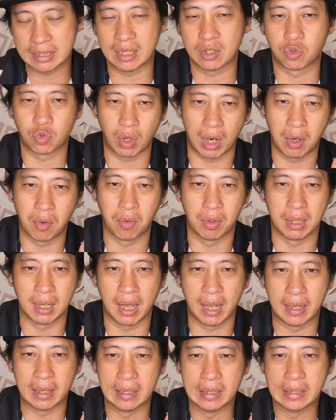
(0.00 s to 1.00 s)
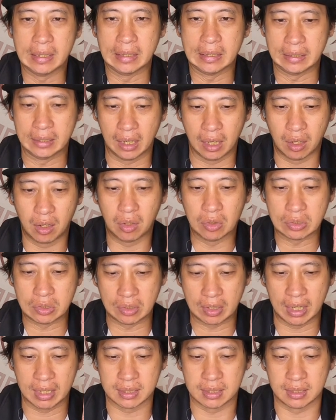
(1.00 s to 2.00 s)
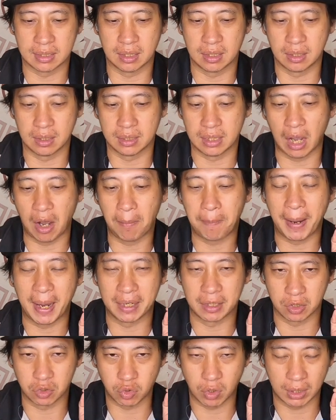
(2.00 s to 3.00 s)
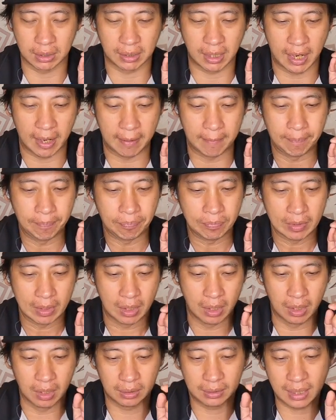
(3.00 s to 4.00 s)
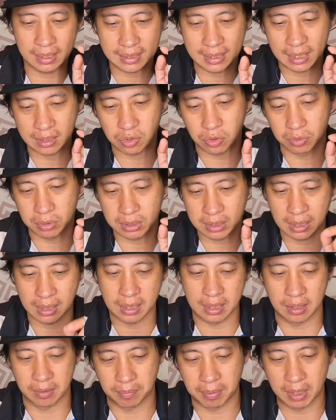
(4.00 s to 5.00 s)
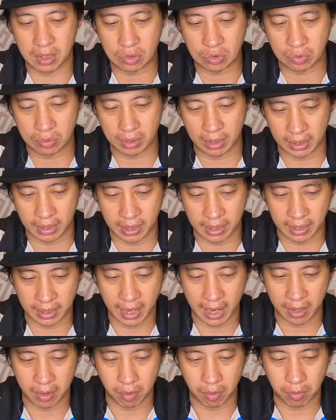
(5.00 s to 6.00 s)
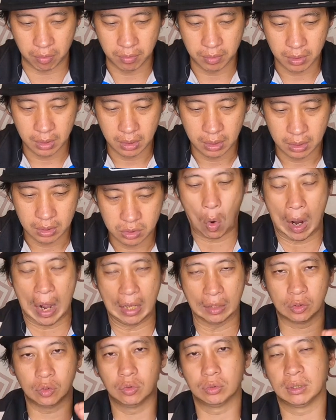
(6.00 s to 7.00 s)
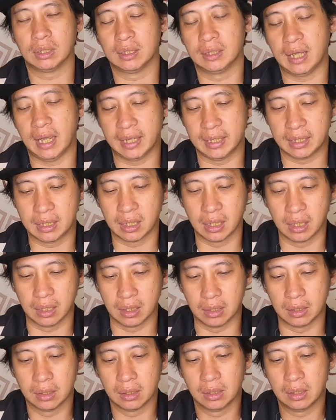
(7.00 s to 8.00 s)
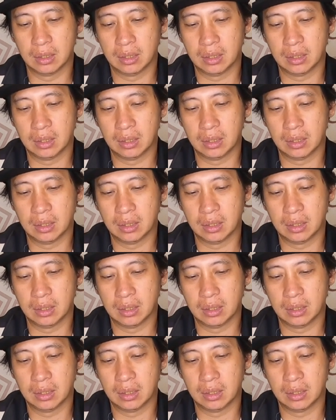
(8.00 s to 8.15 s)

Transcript: 再抓回来，然后就开始摇摆的状态。而大家从这个影片中也可以看哦，滑动的那一刻，